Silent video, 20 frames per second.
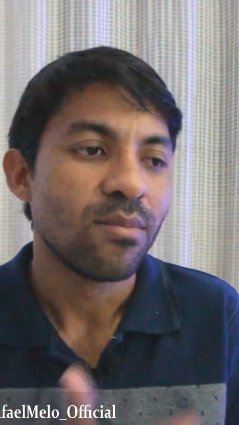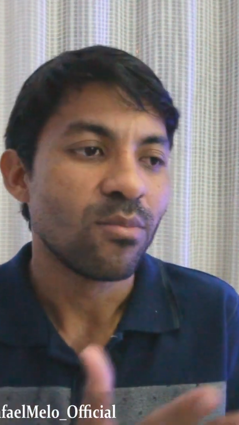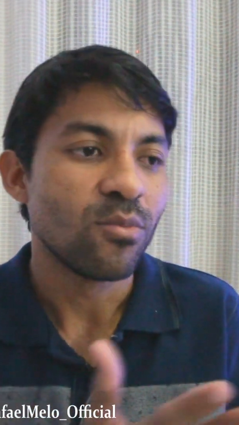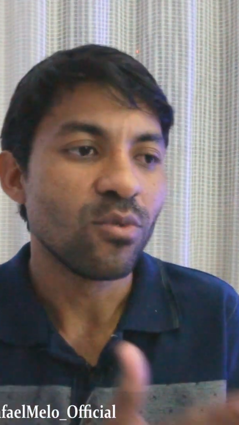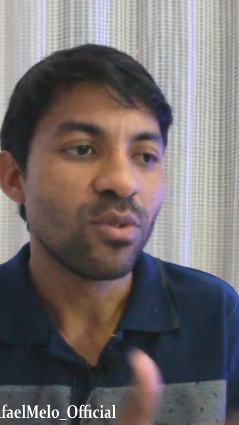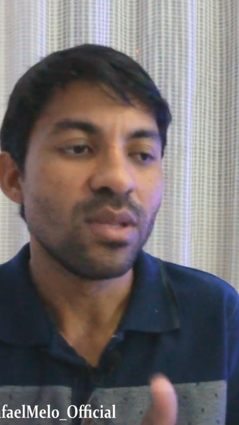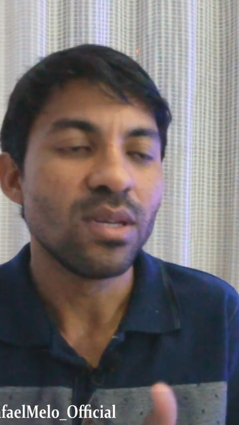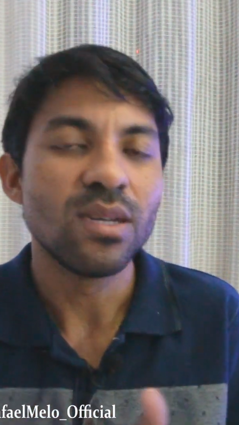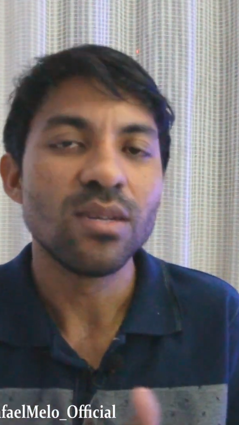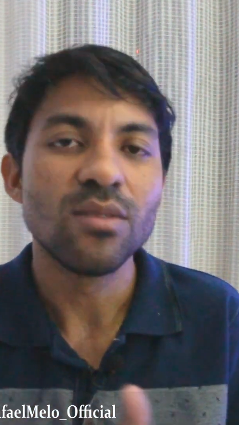
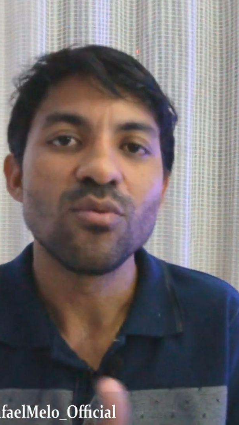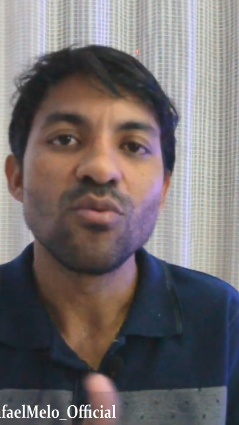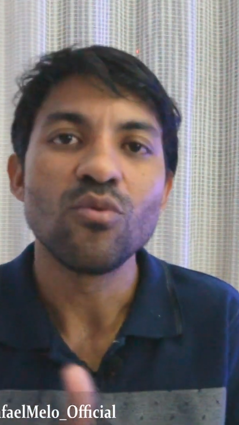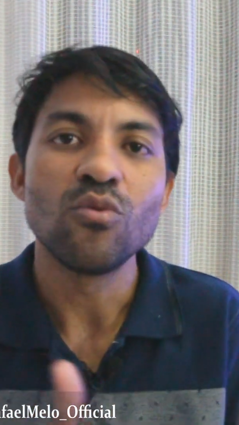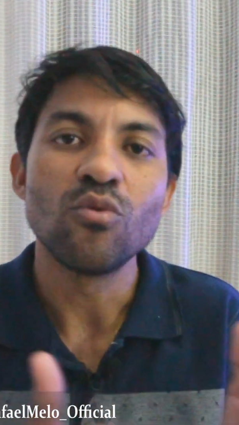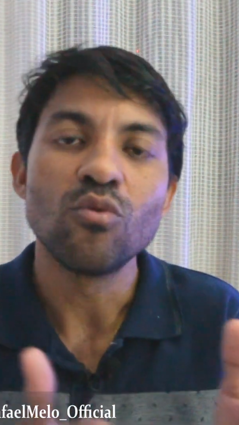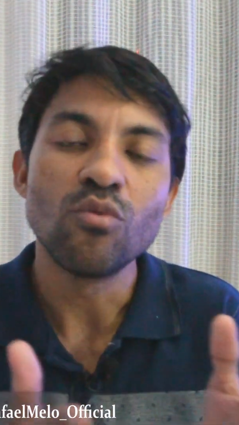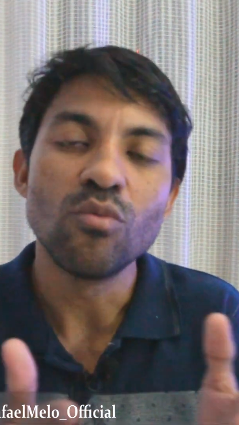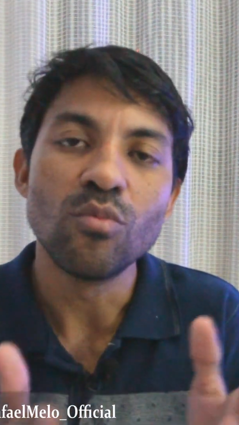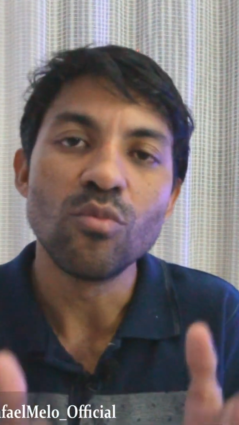mudando
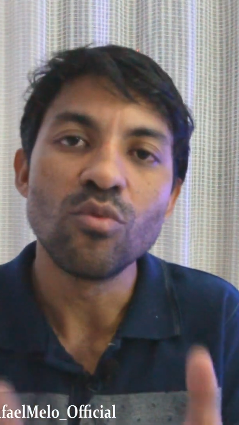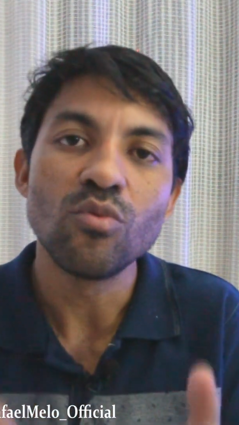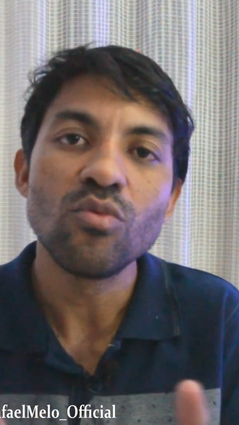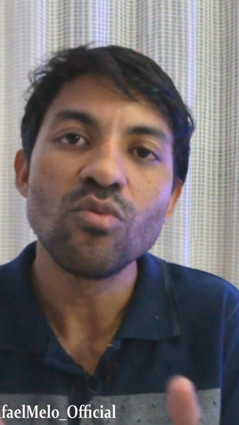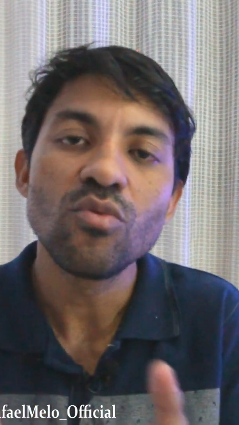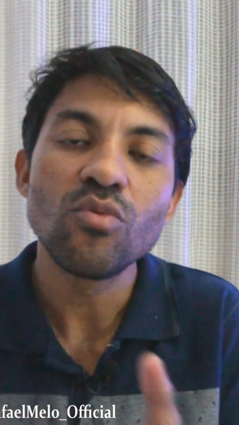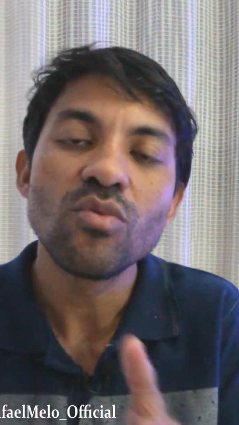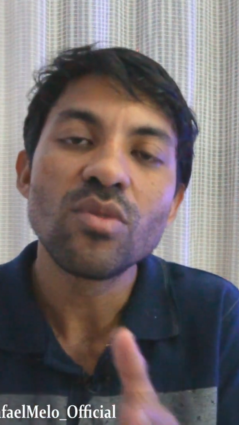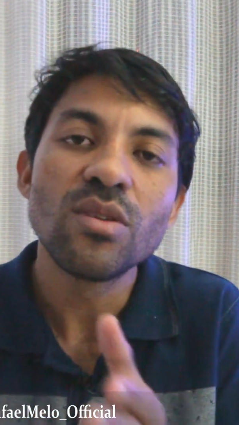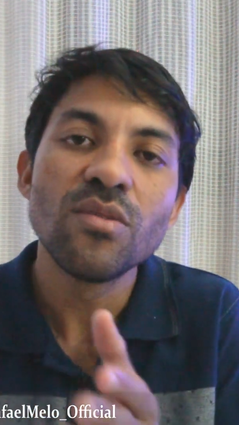o
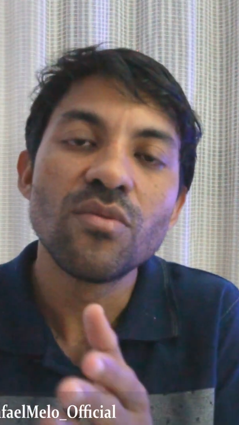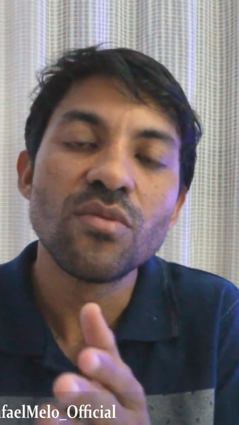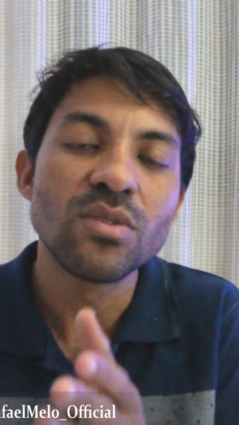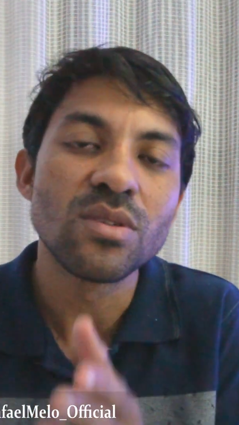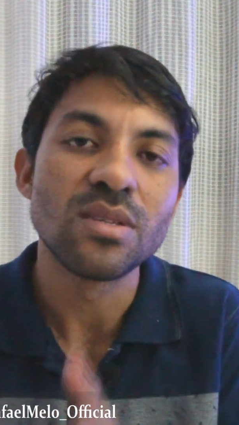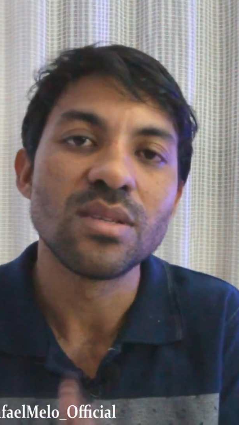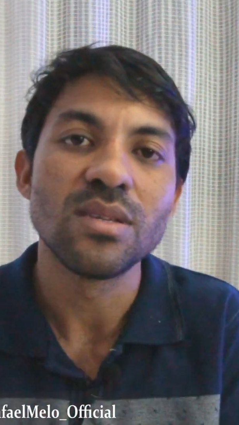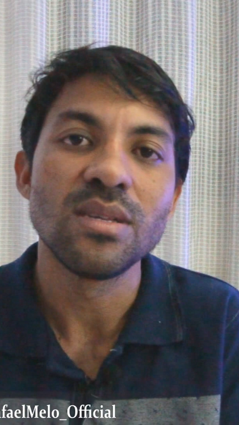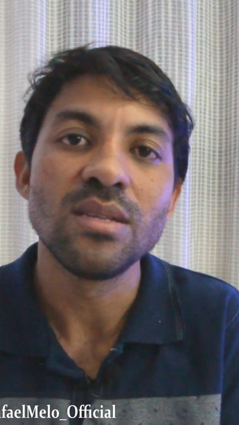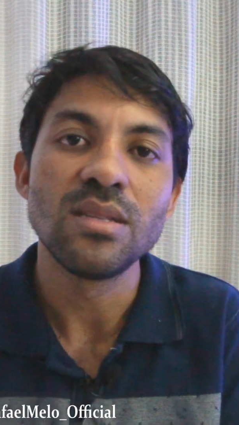mundo que
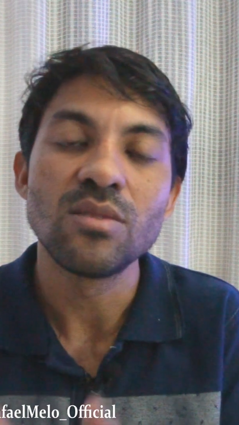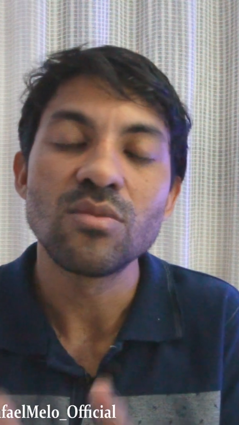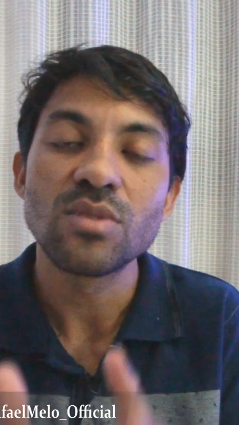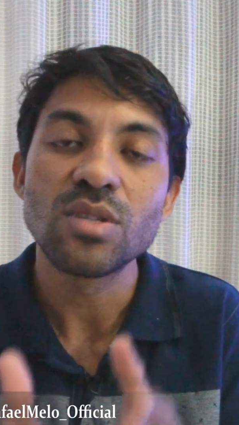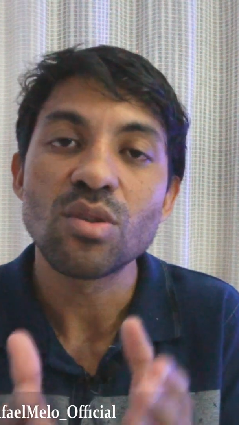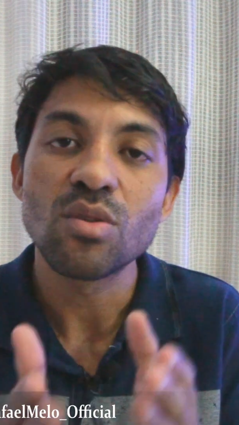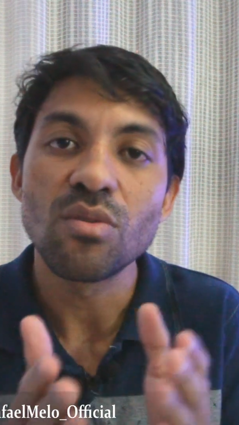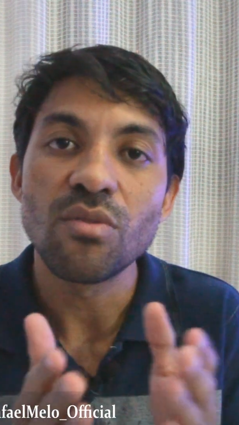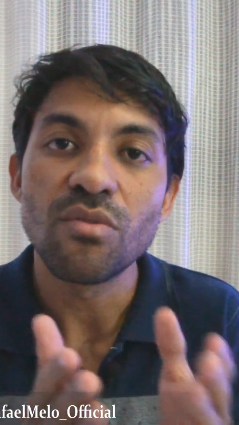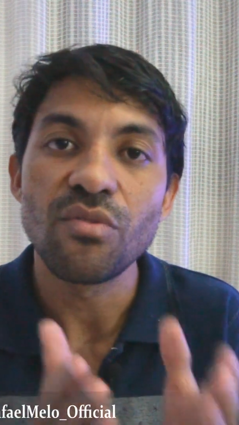você não
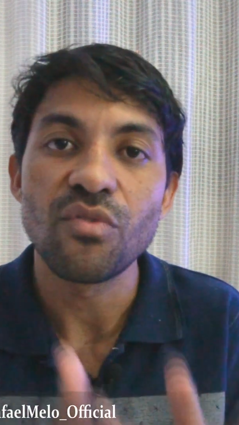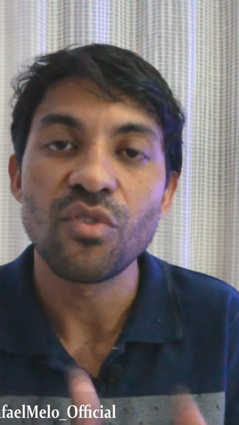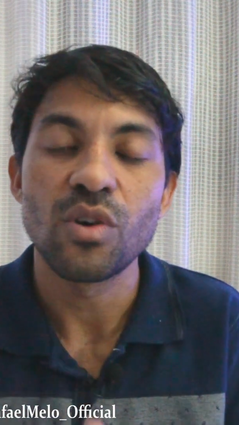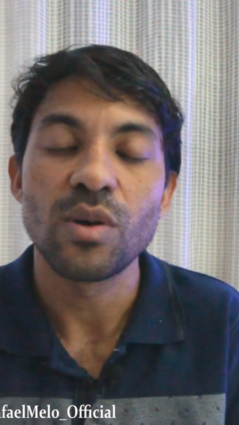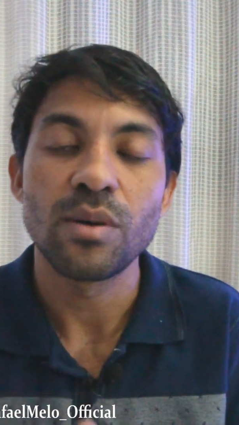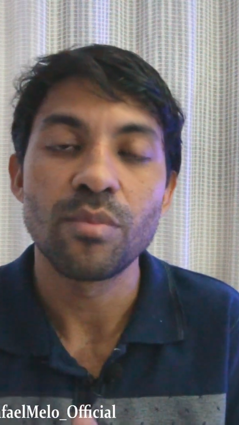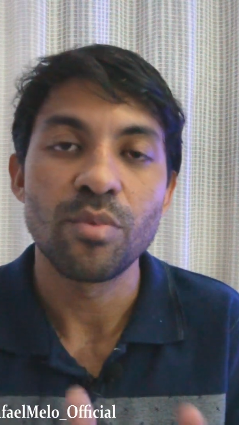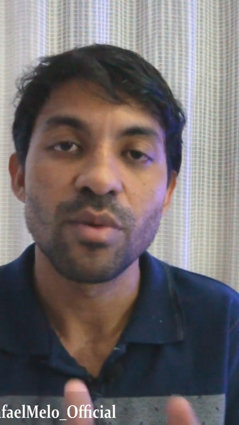se conforma,